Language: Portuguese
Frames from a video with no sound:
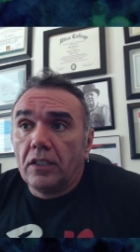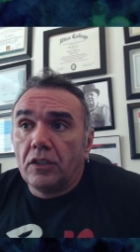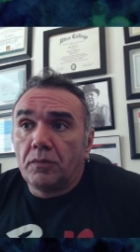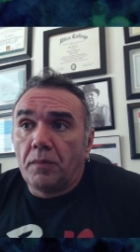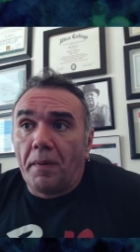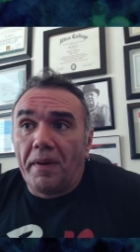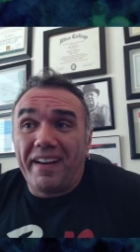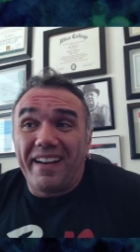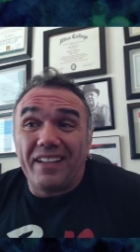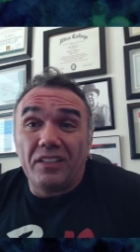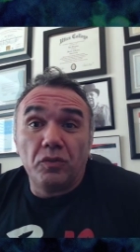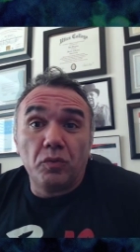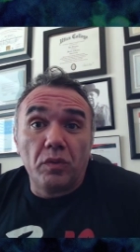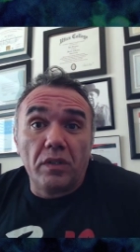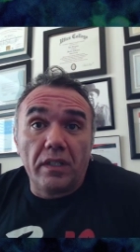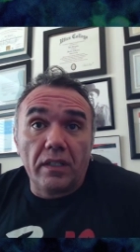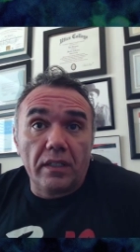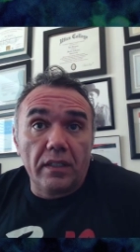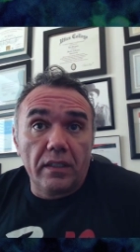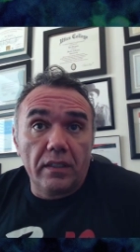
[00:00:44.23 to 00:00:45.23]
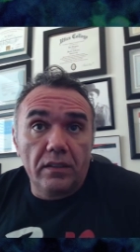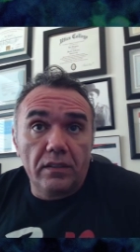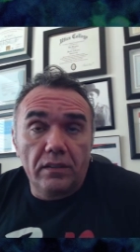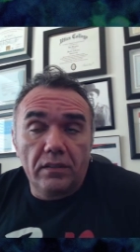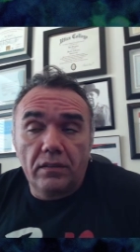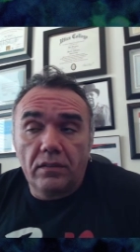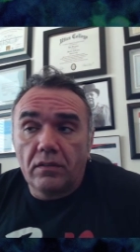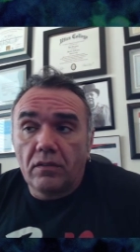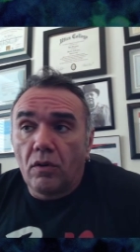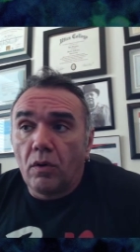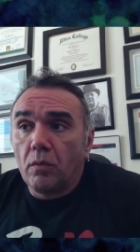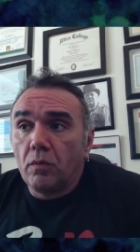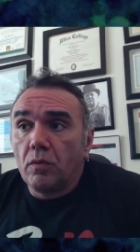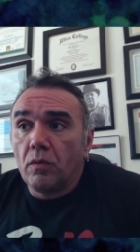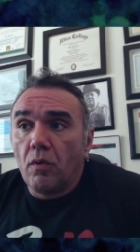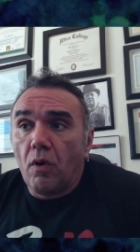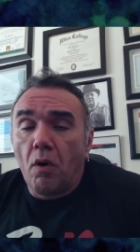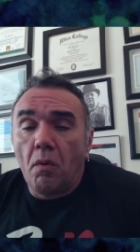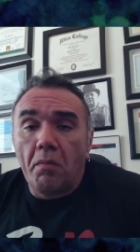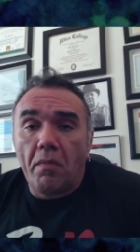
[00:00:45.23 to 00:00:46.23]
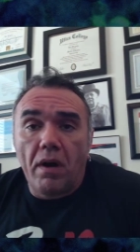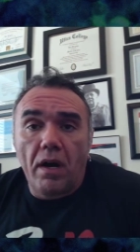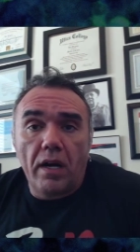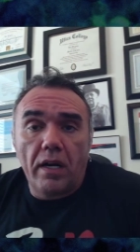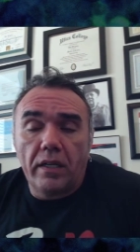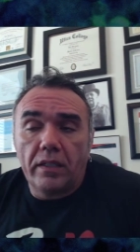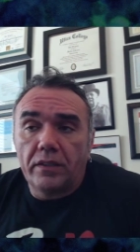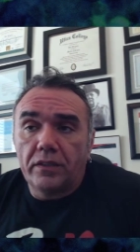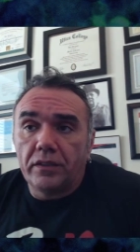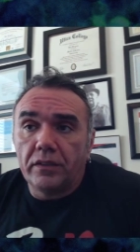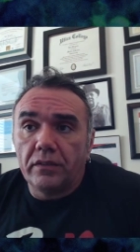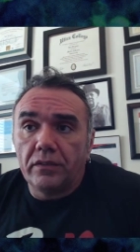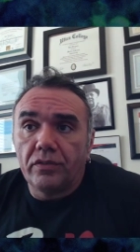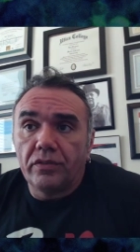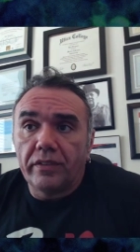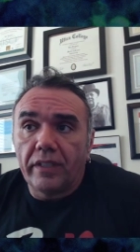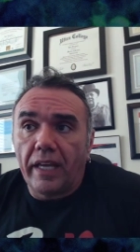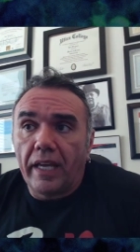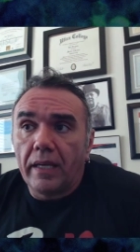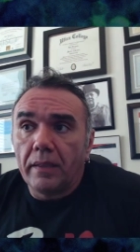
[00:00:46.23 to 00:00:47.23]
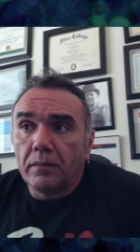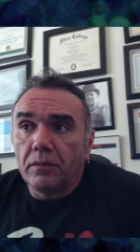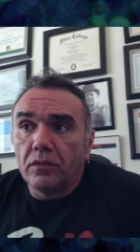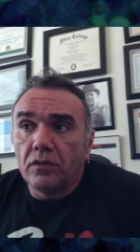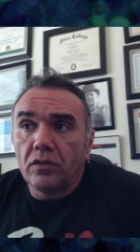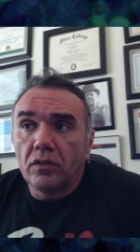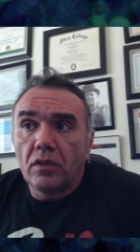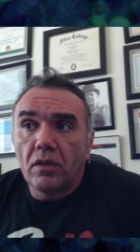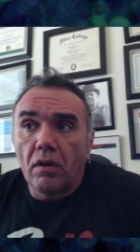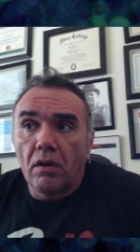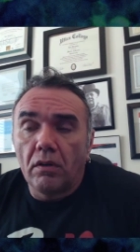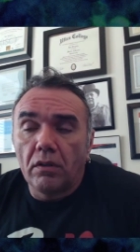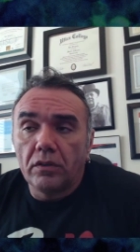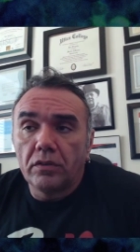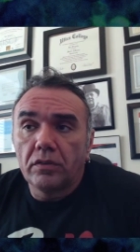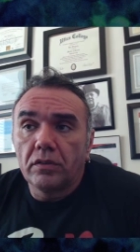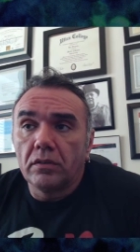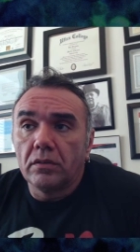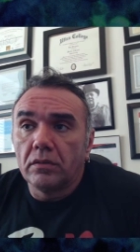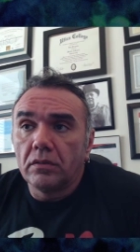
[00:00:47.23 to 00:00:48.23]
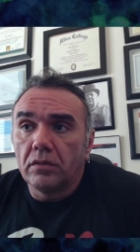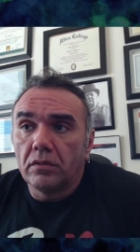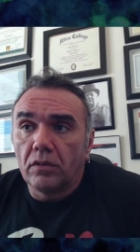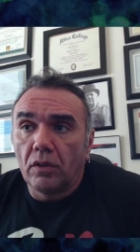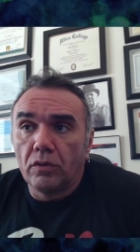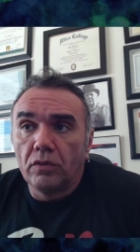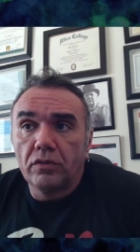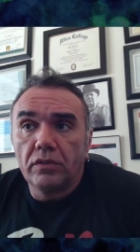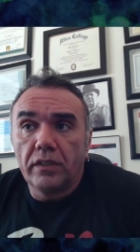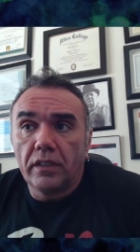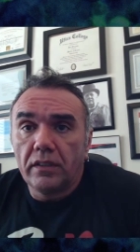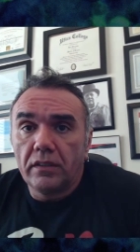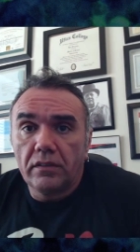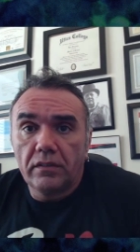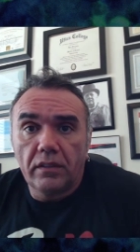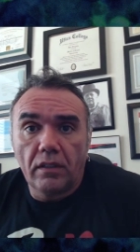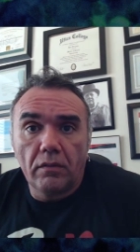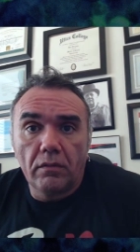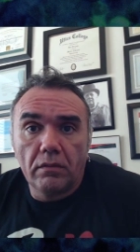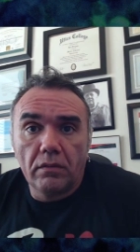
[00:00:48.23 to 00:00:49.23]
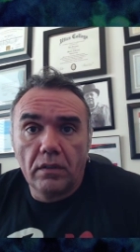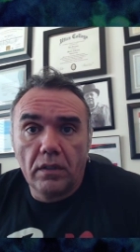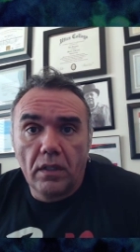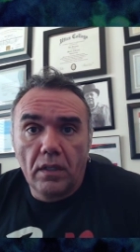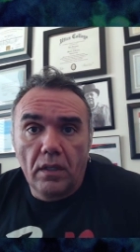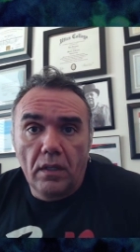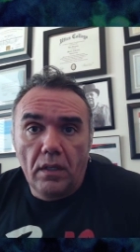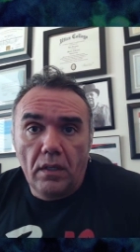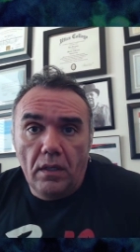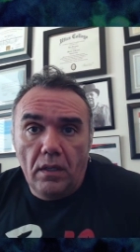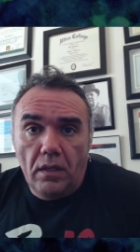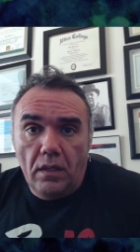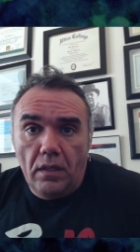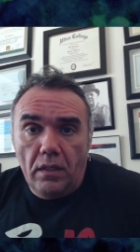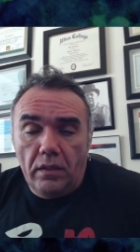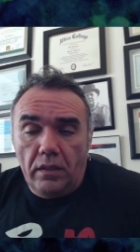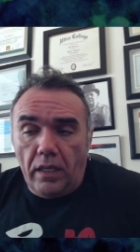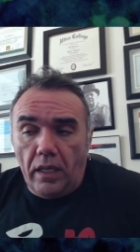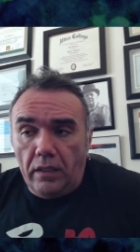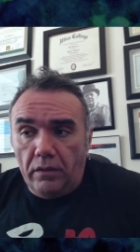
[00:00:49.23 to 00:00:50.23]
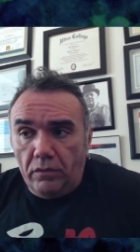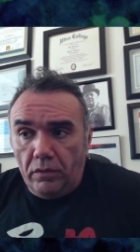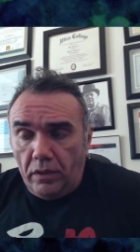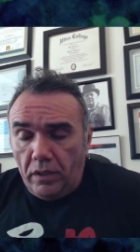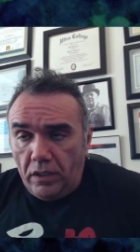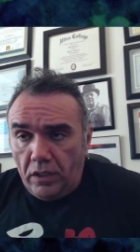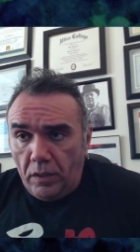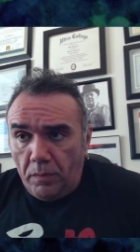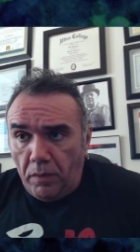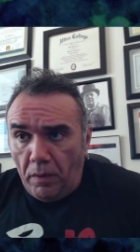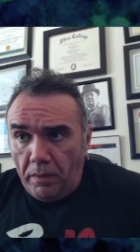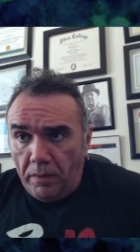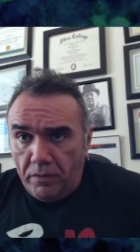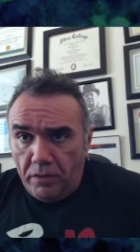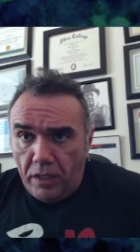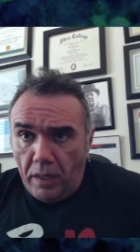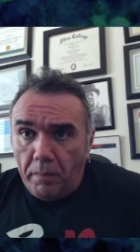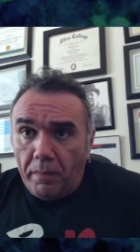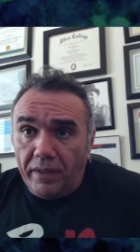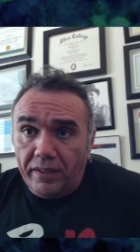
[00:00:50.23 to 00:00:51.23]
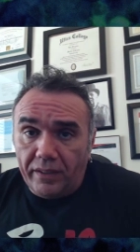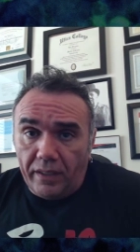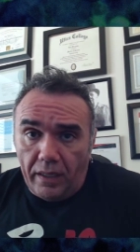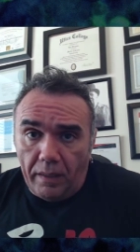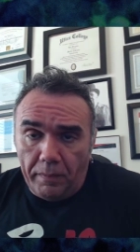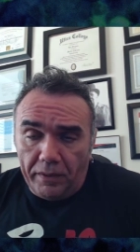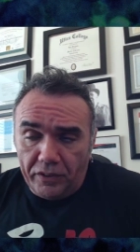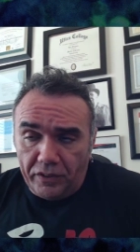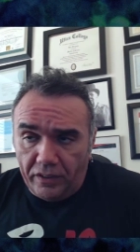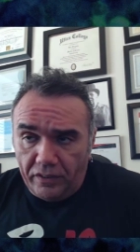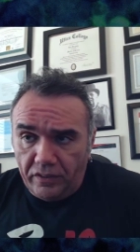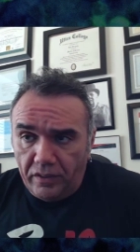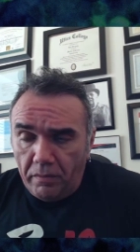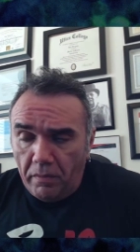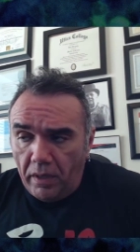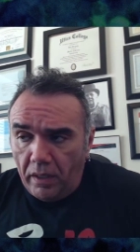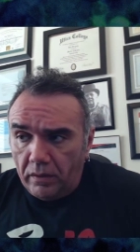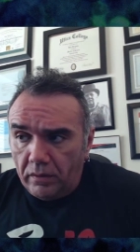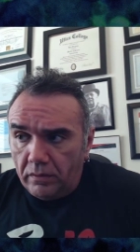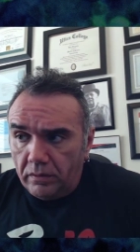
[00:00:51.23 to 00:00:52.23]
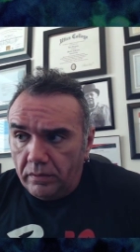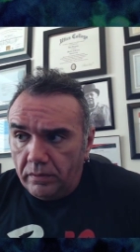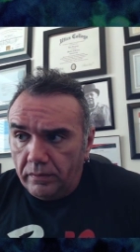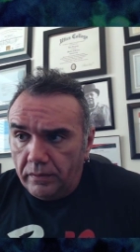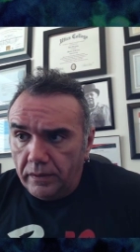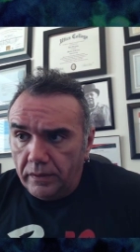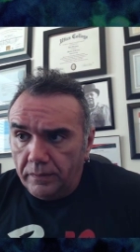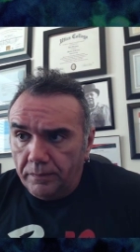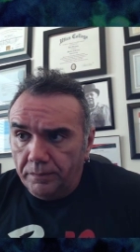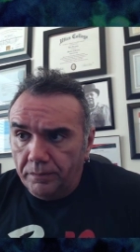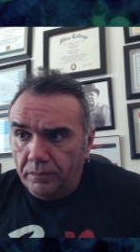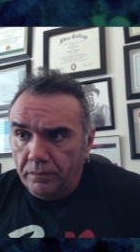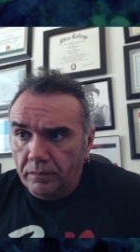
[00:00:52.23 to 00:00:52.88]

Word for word: Supermercados grandes como Walmart, Sam's, Costco, todos eles estão tendo esse problema de abastecimento, né?